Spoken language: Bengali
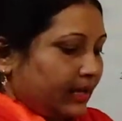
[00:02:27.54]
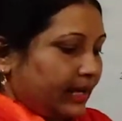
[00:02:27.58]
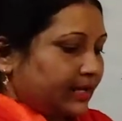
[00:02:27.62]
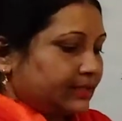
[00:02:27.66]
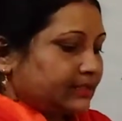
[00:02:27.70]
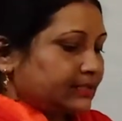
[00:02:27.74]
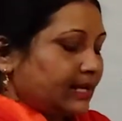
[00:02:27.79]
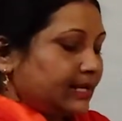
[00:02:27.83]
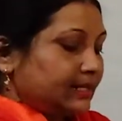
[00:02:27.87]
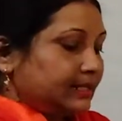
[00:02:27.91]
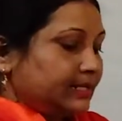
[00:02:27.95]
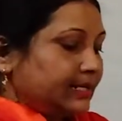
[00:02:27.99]

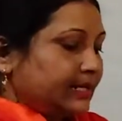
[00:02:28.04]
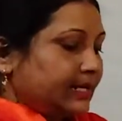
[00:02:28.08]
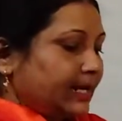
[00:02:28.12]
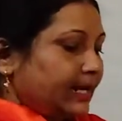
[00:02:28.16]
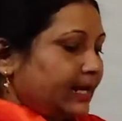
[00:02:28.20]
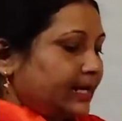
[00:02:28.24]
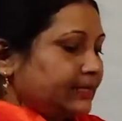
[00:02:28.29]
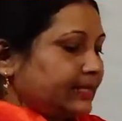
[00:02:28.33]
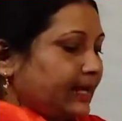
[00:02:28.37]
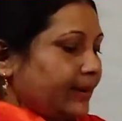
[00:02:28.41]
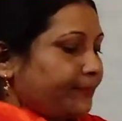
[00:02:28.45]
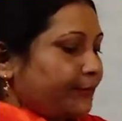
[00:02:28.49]
এটা
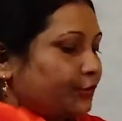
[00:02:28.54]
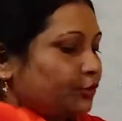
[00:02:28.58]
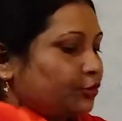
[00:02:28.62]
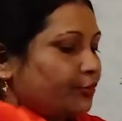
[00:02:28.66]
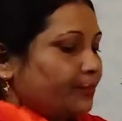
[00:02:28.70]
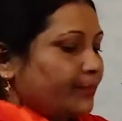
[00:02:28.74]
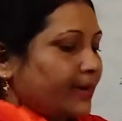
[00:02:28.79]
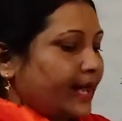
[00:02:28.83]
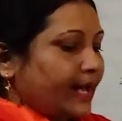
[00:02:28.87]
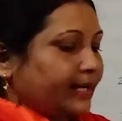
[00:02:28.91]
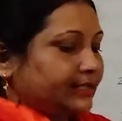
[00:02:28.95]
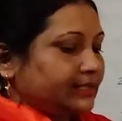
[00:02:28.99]
লিখে তারপরে
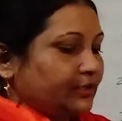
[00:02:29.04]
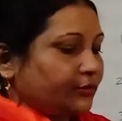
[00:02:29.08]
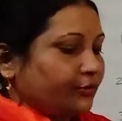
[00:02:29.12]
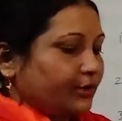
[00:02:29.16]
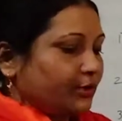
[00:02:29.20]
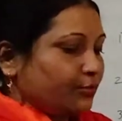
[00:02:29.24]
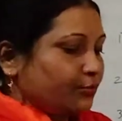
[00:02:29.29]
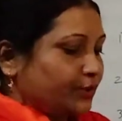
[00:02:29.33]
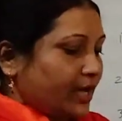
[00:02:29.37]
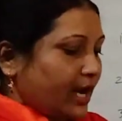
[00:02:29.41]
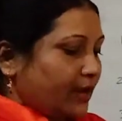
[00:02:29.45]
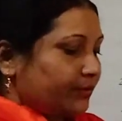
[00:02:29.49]
তোমরা একটা
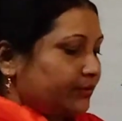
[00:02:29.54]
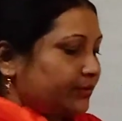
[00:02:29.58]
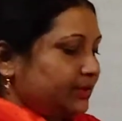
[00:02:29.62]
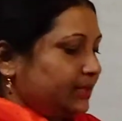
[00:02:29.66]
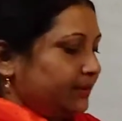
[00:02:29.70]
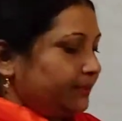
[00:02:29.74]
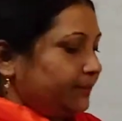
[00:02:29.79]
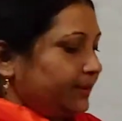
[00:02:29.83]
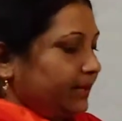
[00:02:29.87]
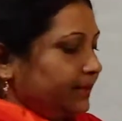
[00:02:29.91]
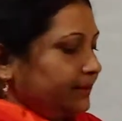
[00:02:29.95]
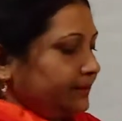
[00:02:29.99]
করে উদাহরণ
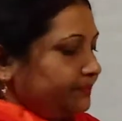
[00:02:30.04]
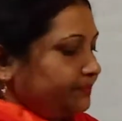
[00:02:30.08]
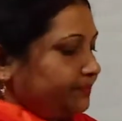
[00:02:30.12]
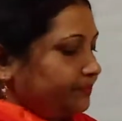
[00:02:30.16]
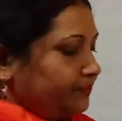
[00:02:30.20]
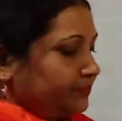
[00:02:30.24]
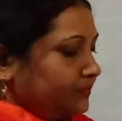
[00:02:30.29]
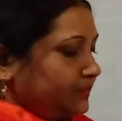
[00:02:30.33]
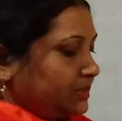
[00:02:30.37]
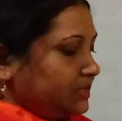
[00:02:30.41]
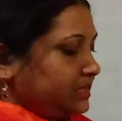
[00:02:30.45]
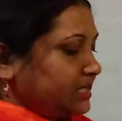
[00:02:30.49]
দিবে
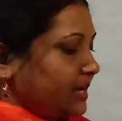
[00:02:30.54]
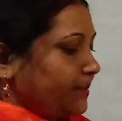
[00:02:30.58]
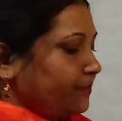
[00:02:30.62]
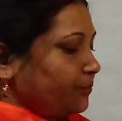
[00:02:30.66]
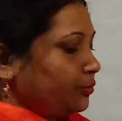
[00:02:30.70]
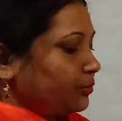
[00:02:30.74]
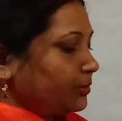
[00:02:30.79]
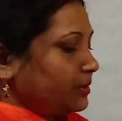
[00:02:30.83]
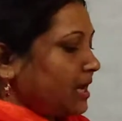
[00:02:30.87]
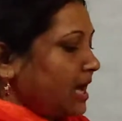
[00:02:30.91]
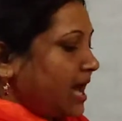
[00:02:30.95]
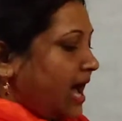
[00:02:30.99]

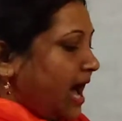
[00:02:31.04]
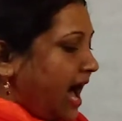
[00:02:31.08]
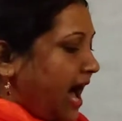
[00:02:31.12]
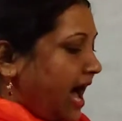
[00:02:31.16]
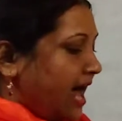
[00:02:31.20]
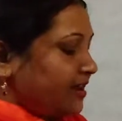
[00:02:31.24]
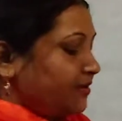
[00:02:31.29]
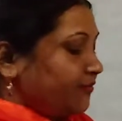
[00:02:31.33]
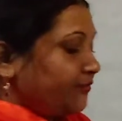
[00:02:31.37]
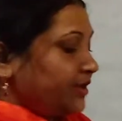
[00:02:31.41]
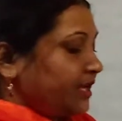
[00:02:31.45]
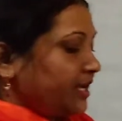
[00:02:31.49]
যেমন
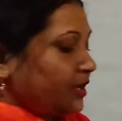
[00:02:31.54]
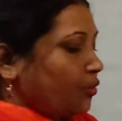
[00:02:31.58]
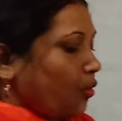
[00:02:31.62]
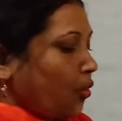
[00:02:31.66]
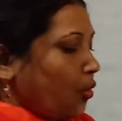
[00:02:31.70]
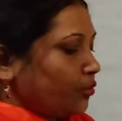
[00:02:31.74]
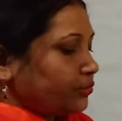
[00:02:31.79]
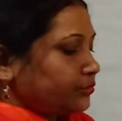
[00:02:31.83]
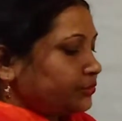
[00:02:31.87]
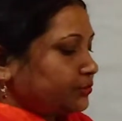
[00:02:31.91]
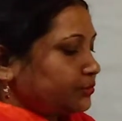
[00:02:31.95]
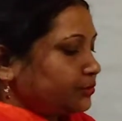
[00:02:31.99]
আলভি
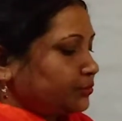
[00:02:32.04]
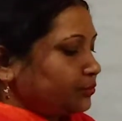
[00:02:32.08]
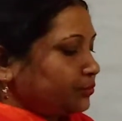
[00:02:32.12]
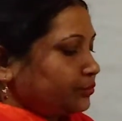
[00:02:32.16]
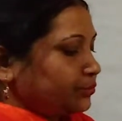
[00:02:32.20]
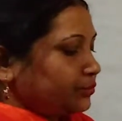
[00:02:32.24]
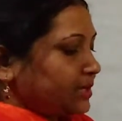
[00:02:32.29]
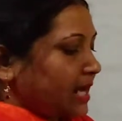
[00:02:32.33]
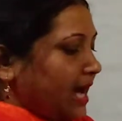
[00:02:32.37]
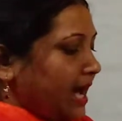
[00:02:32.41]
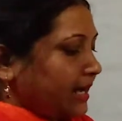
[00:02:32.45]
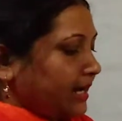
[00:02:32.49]
গোস টু
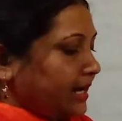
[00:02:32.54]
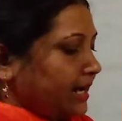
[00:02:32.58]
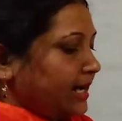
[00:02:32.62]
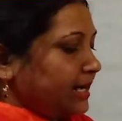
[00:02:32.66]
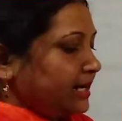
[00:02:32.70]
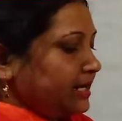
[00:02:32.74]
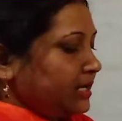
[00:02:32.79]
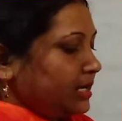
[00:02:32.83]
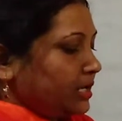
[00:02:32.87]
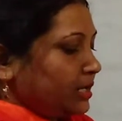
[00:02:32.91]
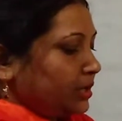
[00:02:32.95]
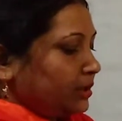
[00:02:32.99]
ঢাকা
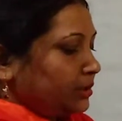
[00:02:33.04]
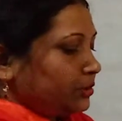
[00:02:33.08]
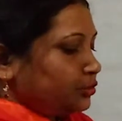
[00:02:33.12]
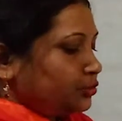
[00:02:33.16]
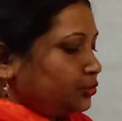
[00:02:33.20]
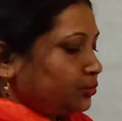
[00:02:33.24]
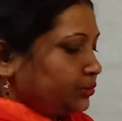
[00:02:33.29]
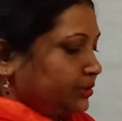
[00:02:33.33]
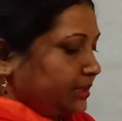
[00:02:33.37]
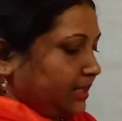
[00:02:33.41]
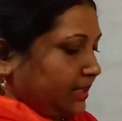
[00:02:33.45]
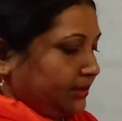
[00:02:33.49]

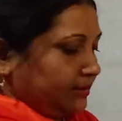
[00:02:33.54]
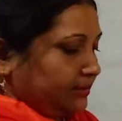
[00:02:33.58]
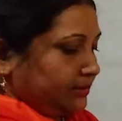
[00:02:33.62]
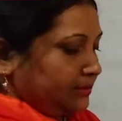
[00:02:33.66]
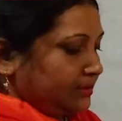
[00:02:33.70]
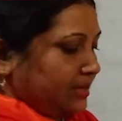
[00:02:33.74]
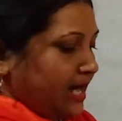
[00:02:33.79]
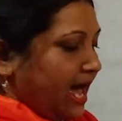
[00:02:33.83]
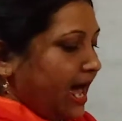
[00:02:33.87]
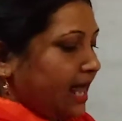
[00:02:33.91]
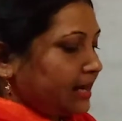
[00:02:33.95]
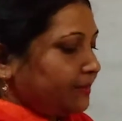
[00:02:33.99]
টুডে
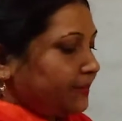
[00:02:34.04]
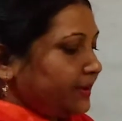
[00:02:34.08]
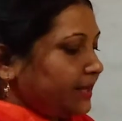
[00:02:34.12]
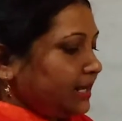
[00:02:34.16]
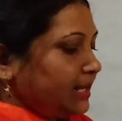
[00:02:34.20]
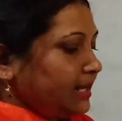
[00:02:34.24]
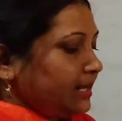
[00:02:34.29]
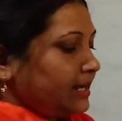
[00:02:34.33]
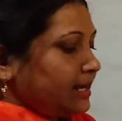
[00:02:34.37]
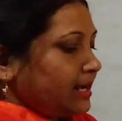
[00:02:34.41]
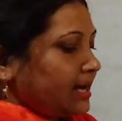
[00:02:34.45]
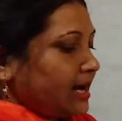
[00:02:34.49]
আলভি
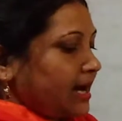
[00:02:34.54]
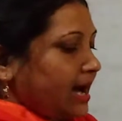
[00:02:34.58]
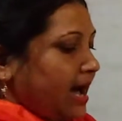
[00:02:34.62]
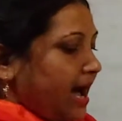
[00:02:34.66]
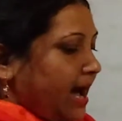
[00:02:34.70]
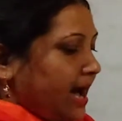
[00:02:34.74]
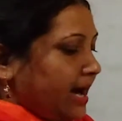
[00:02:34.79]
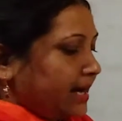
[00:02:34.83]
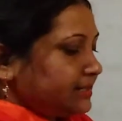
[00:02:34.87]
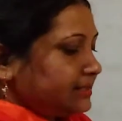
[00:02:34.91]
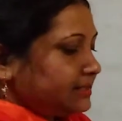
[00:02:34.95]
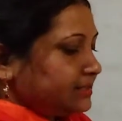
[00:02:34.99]

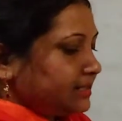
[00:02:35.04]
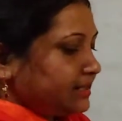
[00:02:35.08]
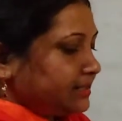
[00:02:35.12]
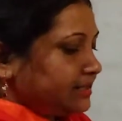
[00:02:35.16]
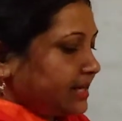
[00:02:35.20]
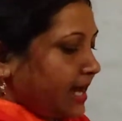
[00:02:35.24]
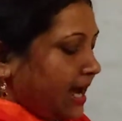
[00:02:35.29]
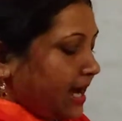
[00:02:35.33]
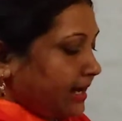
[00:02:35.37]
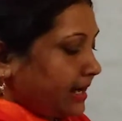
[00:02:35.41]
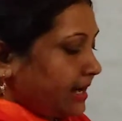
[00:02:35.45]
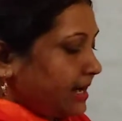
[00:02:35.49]
আজ
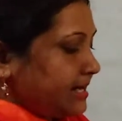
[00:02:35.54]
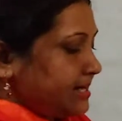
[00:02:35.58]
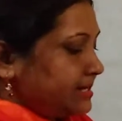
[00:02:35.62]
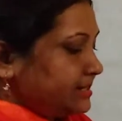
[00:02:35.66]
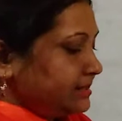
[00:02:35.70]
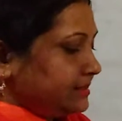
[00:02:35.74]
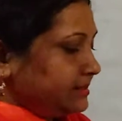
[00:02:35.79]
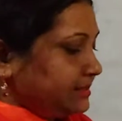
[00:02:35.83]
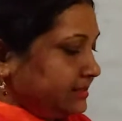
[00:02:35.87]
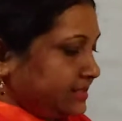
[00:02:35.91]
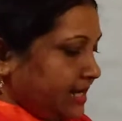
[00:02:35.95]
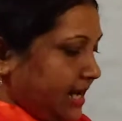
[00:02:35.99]
ঢাকা
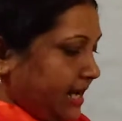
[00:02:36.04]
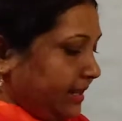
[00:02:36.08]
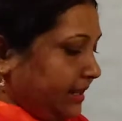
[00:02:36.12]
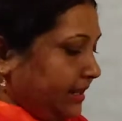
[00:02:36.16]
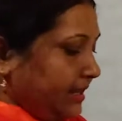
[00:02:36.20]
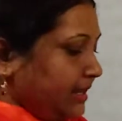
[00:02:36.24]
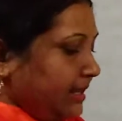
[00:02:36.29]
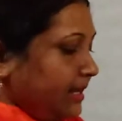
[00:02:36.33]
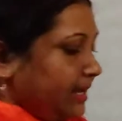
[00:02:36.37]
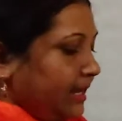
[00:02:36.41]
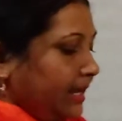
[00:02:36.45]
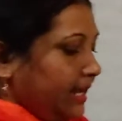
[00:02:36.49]
যায়
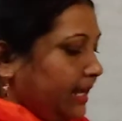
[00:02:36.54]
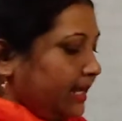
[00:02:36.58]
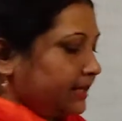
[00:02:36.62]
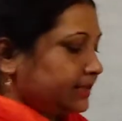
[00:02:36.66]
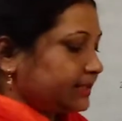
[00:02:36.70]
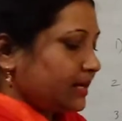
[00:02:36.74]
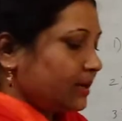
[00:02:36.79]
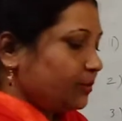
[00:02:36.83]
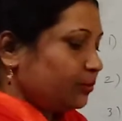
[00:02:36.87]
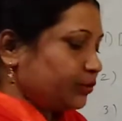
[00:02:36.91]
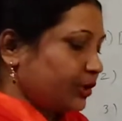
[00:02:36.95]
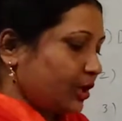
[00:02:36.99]

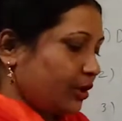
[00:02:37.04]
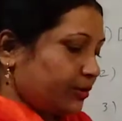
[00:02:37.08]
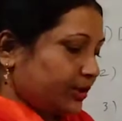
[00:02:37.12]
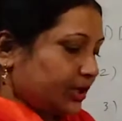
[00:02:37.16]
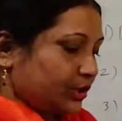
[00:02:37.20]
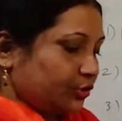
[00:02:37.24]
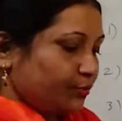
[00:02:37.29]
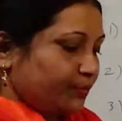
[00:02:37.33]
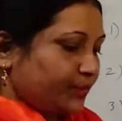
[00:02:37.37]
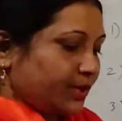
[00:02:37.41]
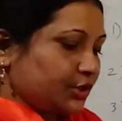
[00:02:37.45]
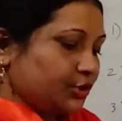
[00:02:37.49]
এটা
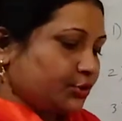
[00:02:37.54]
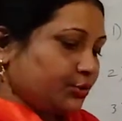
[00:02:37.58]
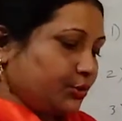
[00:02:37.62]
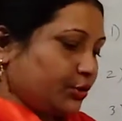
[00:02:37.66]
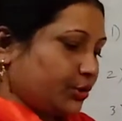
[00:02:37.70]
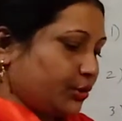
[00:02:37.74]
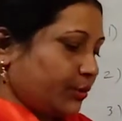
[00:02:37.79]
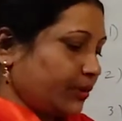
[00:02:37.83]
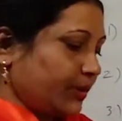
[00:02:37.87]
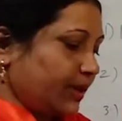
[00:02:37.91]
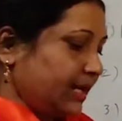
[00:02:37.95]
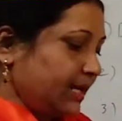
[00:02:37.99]
উদাহরণটা তোমরা
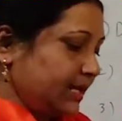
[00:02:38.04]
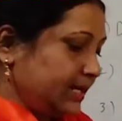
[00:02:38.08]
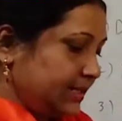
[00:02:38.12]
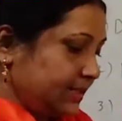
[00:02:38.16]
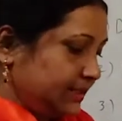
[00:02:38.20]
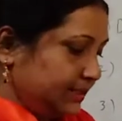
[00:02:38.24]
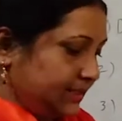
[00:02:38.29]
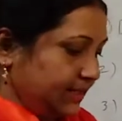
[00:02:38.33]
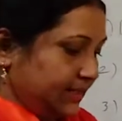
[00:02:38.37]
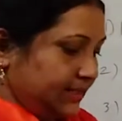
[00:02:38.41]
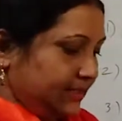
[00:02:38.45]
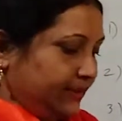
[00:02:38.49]
সুন্দর করে
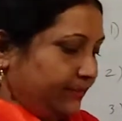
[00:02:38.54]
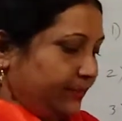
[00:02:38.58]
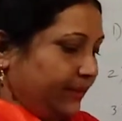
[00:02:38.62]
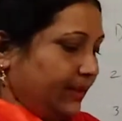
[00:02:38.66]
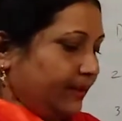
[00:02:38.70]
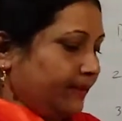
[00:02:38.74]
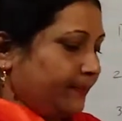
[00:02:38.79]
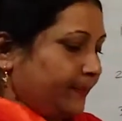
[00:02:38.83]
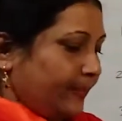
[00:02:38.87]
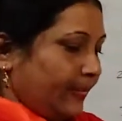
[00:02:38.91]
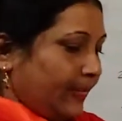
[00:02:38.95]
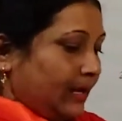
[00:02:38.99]
দিয়ে দিবে
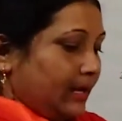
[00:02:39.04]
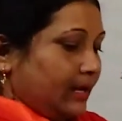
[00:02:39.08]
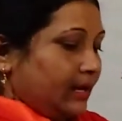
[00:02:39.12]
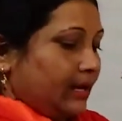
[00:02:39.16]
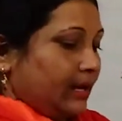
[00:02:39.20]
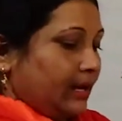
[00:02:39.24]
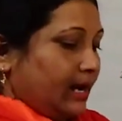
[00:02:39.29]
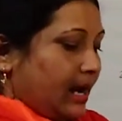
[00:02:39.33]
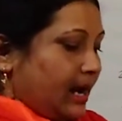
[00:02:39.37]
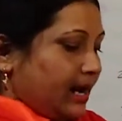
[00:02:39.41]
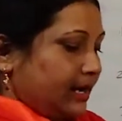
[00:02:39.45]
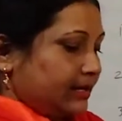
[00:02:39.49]

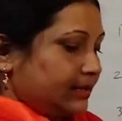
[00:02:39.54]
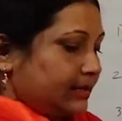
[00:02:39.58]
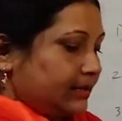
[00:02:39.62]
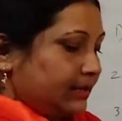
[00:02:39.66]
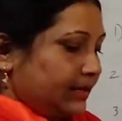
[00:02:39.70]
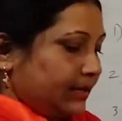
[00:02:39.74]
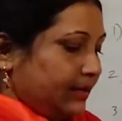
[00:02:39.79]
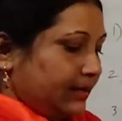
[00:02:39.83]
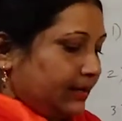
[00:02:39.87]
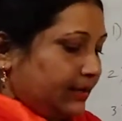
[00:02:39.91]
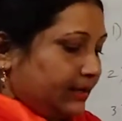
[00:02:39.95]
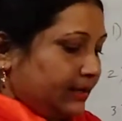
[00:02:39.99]
আর
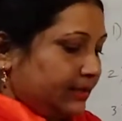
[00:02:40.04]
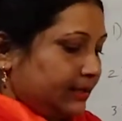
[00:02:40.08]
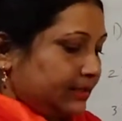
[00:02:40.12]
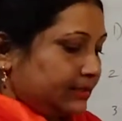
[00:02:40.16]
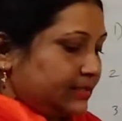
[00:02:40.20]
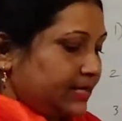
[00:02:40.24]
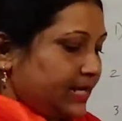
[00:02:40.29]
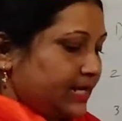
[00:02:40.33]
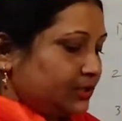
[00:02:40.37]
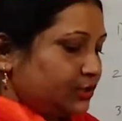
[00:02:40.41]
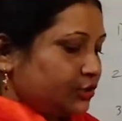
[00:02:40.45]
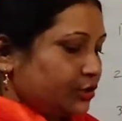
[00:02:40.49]

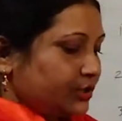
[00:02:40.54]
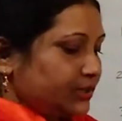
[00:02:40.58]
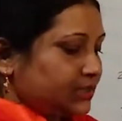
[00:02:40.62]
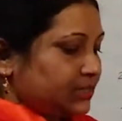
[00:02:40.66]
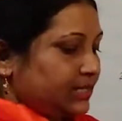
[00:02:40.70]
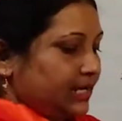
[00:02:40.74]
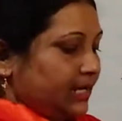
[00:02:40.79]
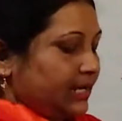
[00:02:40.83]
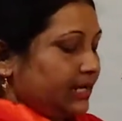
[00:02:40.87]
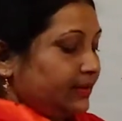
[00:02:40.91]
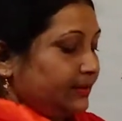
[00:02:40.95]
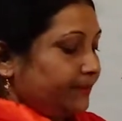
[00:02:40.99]
টেন্স
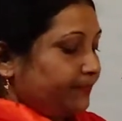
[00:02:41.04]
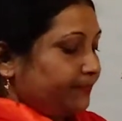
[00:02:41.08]
হচ্ছে